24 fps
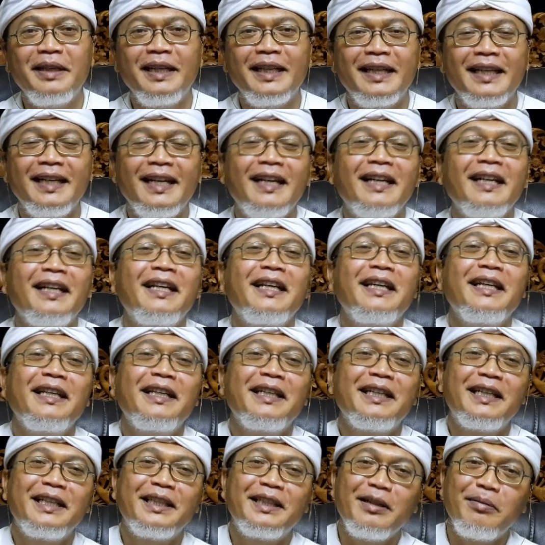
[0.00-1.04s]
diri kita
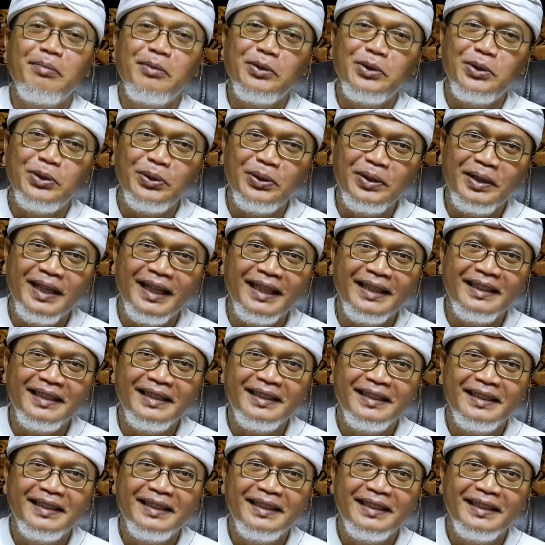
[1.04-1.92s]
kita munculkan